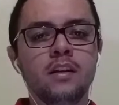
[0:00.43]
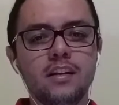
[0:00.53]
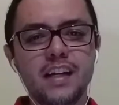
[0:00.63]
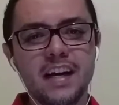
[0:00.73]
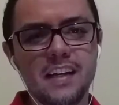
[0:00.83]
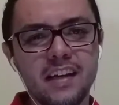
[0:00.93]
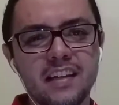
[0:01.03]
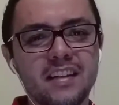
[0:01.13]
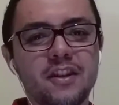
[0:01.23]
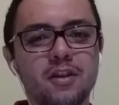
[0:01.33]
E aí,
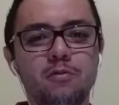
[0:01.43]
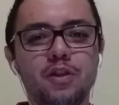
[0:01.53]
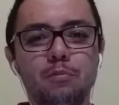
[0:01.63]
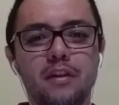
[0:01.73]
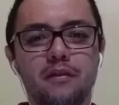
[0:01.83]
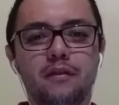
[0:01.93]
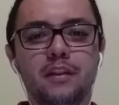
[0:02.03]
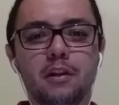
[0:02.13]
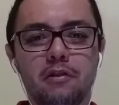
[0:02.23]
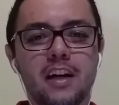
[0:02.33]
seja muito
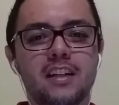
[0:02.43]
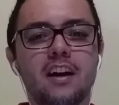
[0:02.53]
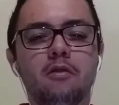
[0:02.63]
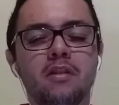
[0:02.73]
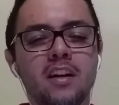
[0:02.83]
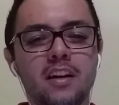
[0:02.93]
bem-vindo ao canal.